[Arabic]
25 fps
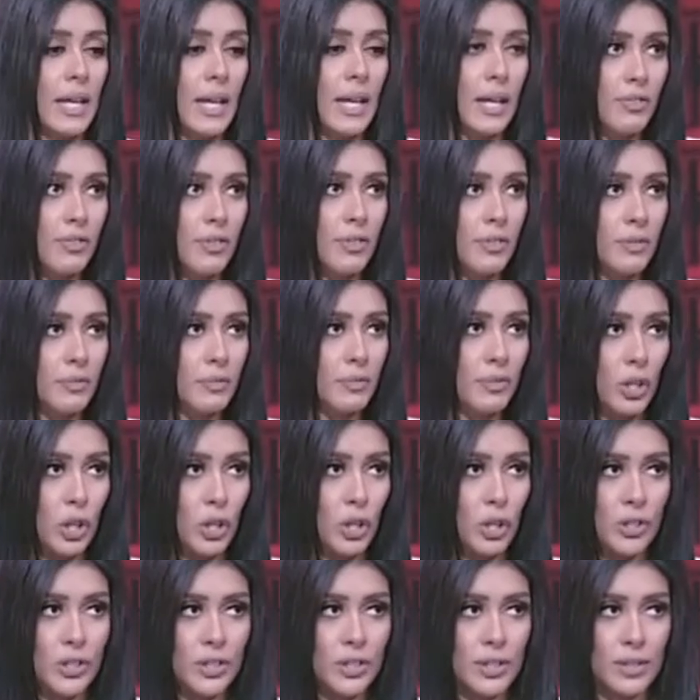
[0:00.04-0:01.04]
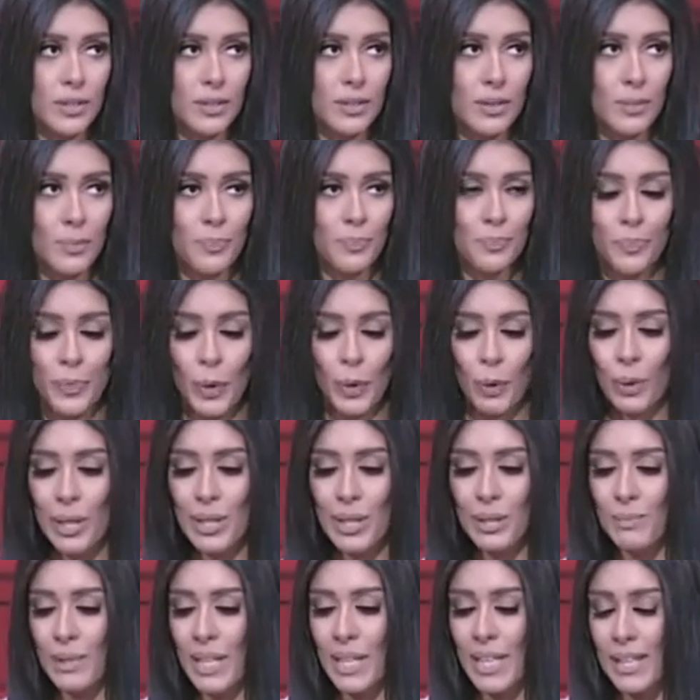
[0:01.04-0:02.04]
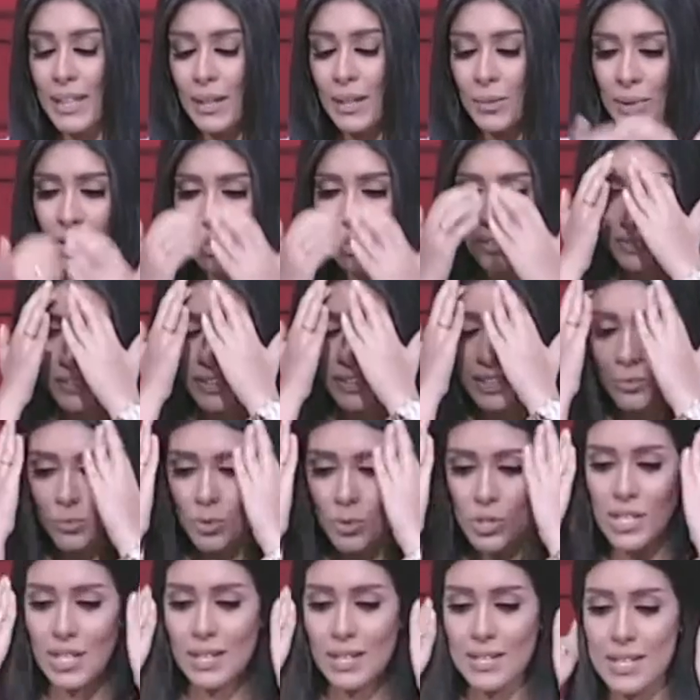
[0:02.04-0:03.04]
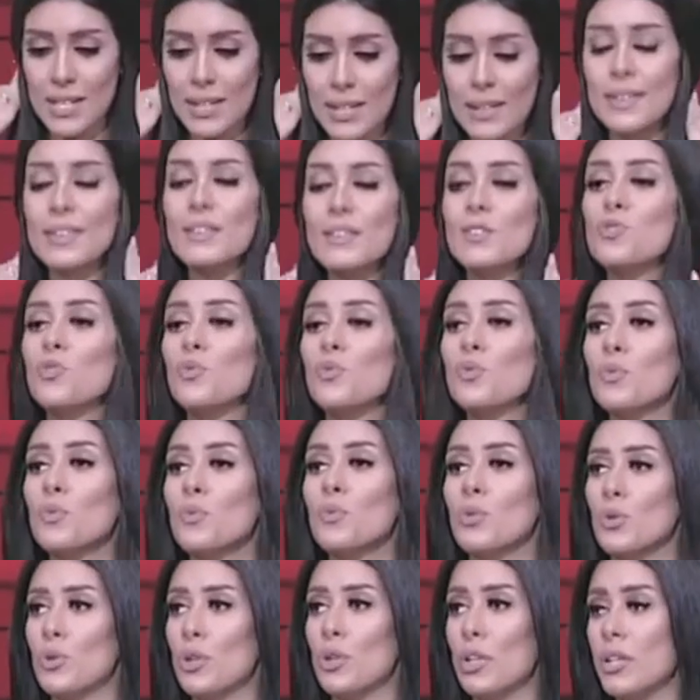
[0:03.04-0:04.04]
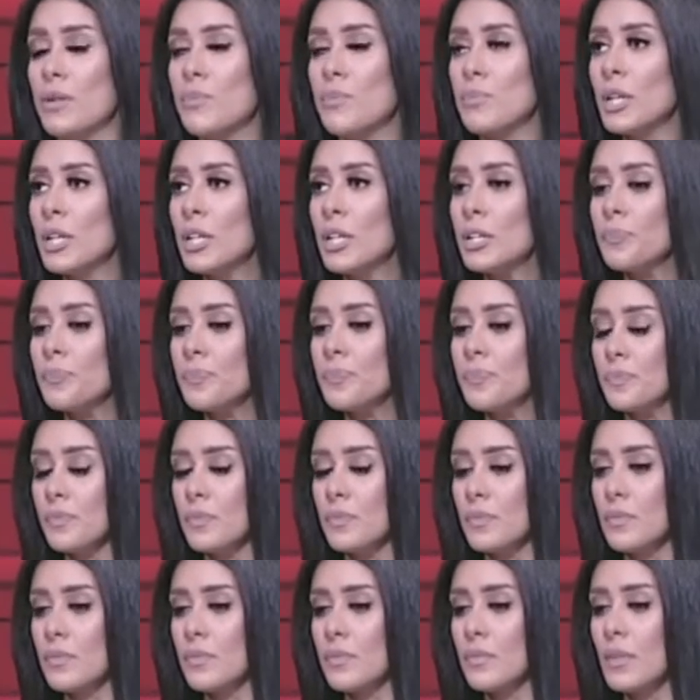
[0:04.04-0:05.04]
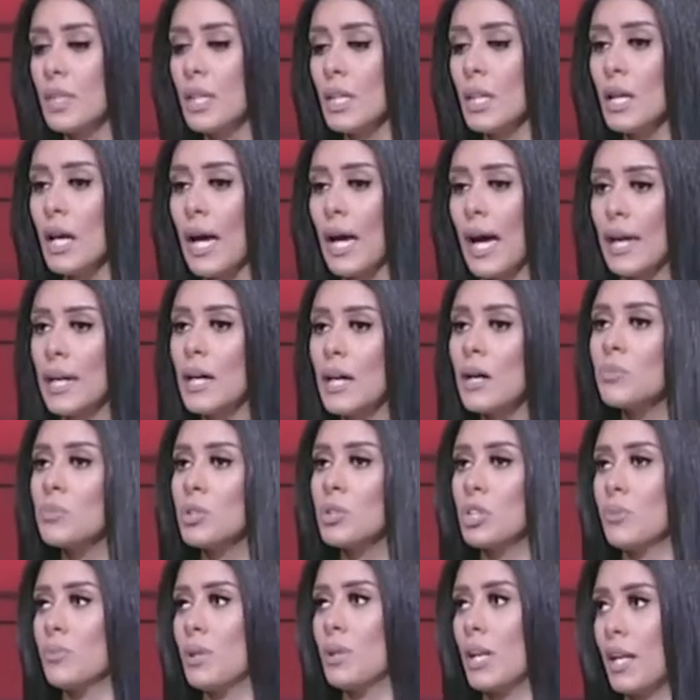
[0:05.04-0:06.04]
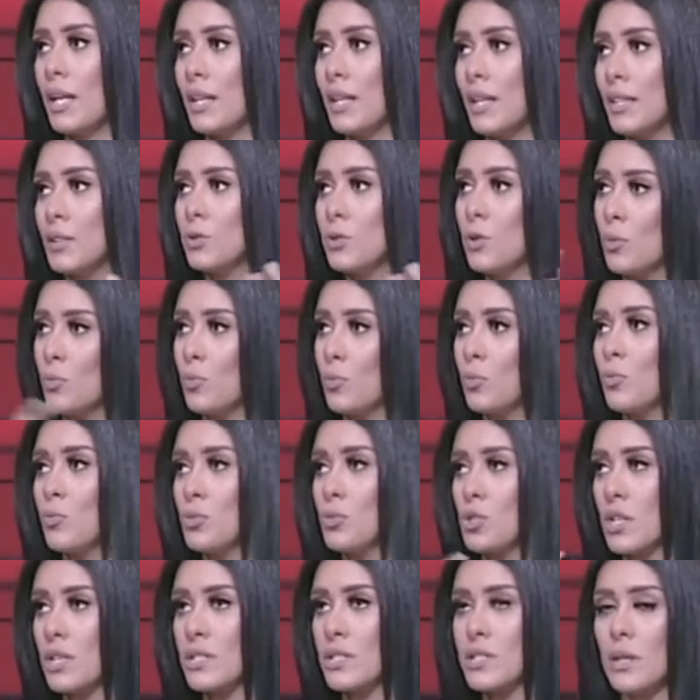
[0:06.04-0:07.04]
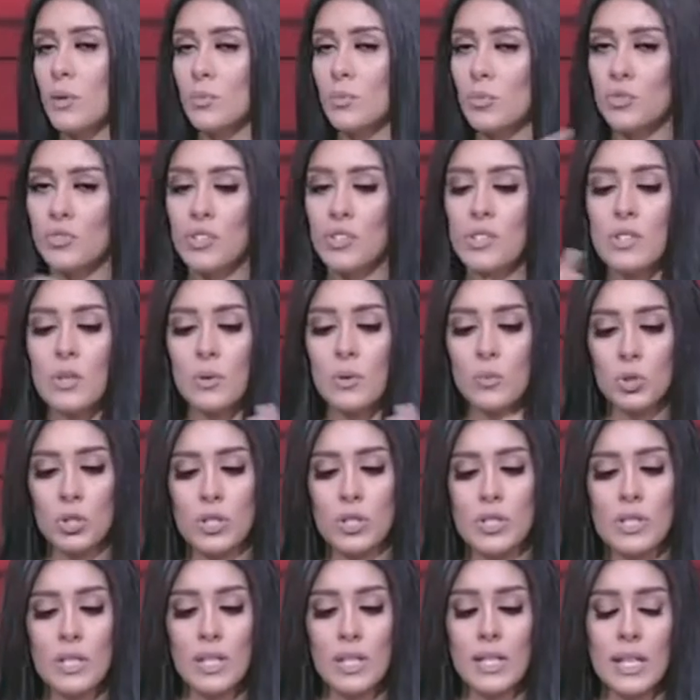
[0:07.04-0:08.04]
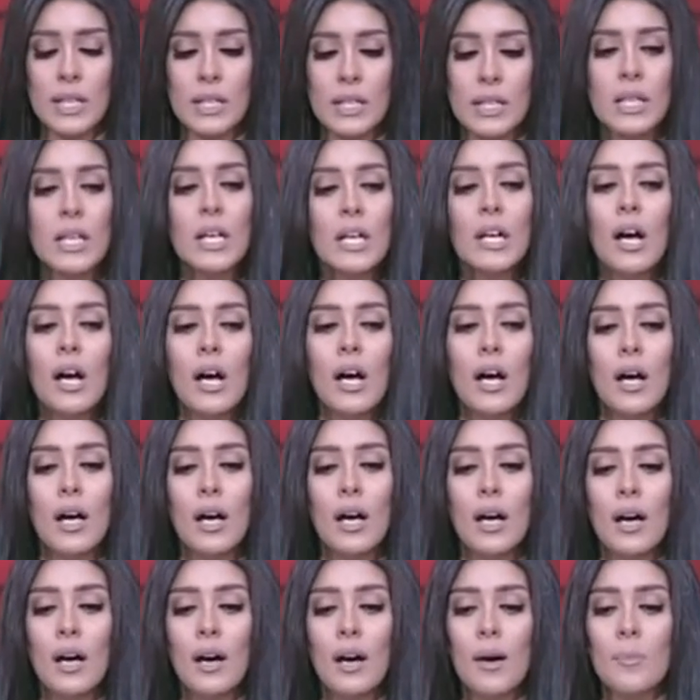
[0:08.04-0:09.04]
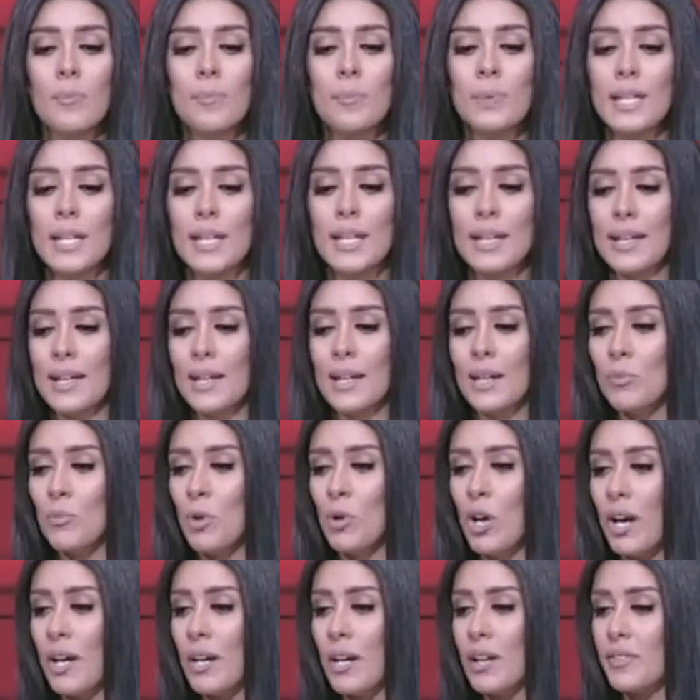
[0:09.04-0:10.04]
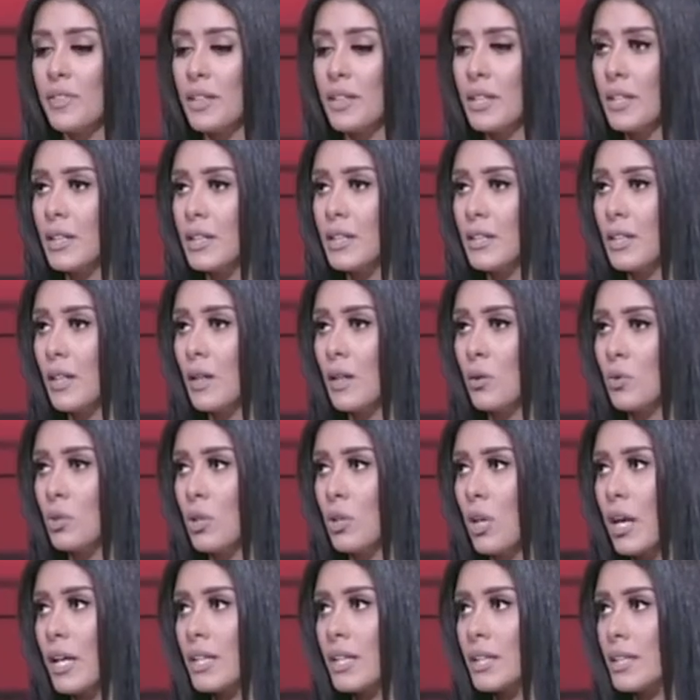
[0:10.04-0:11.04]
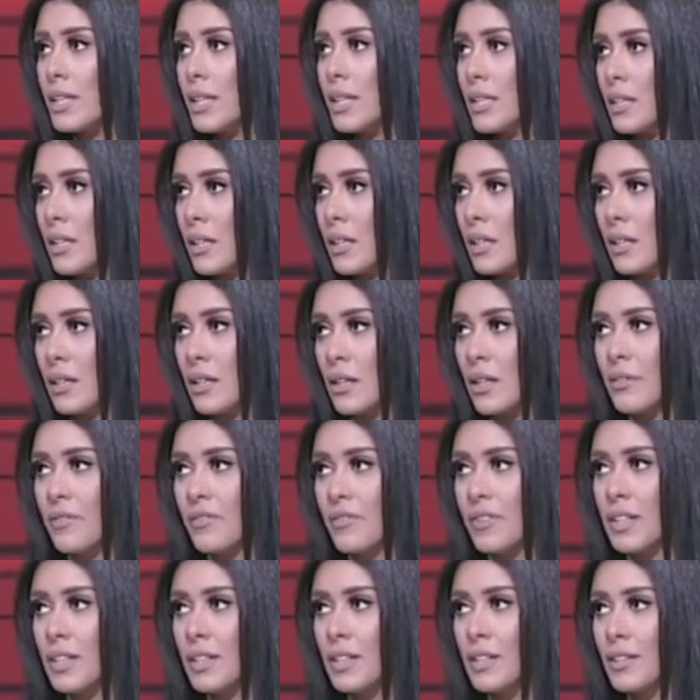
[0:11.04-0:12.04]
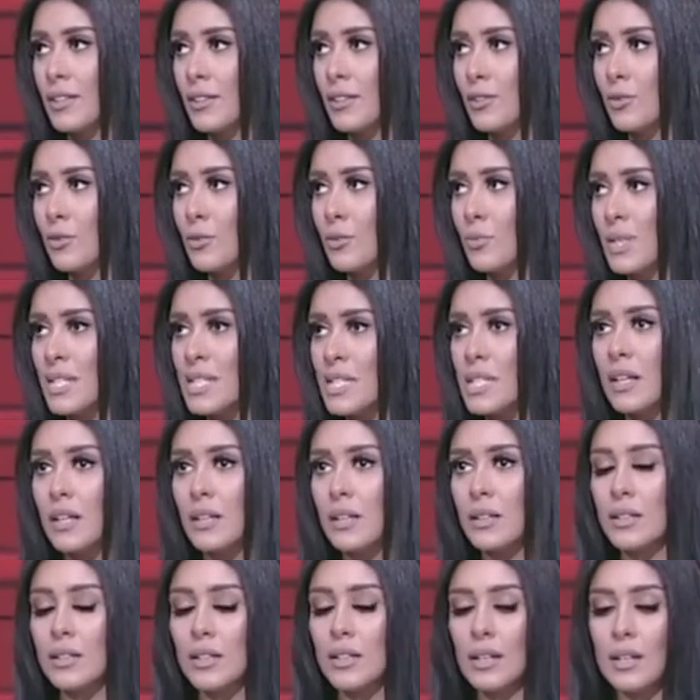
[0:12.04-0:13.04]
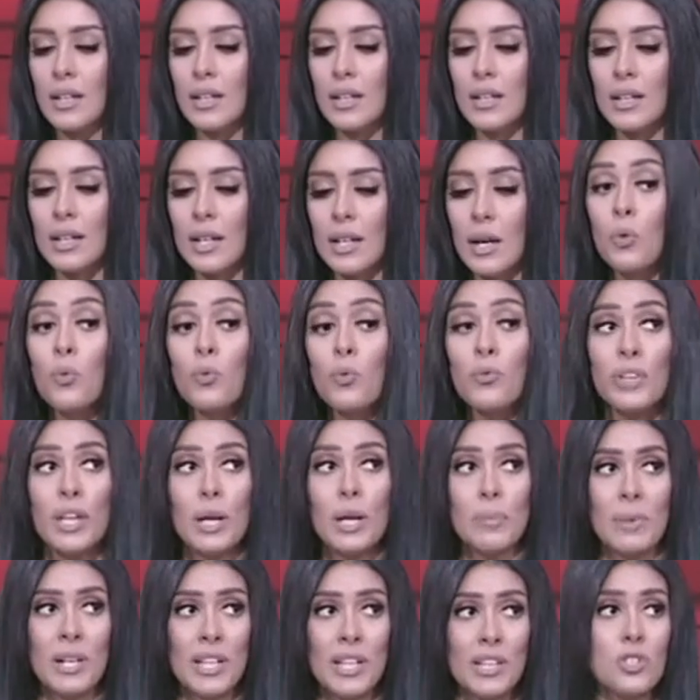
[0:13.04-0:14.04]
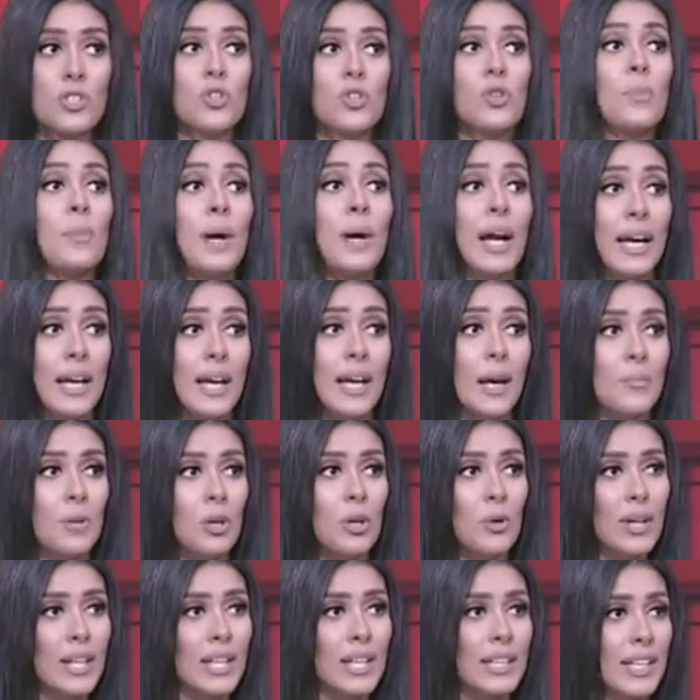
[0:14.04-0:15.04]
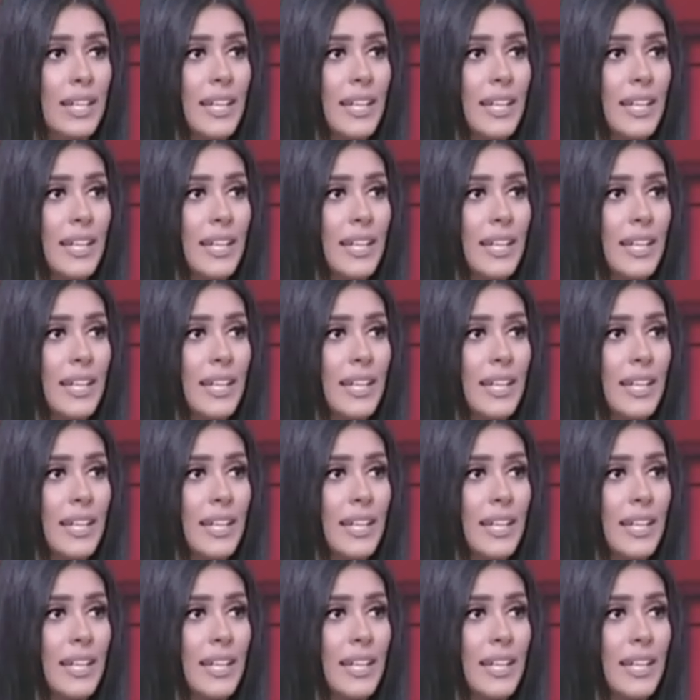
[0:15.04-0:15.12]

عارفه افتكرت واحنا بنتكلم كان في مسلسل كده شفته من قريب حلقه من ضمن الحلقات هو مسلسل منفصل متصل يعني آه بيتكلموا على فكره الاونلاين ديتنج فكره انه مثلا آه لو في ابلكيشن هم حاجه عملوها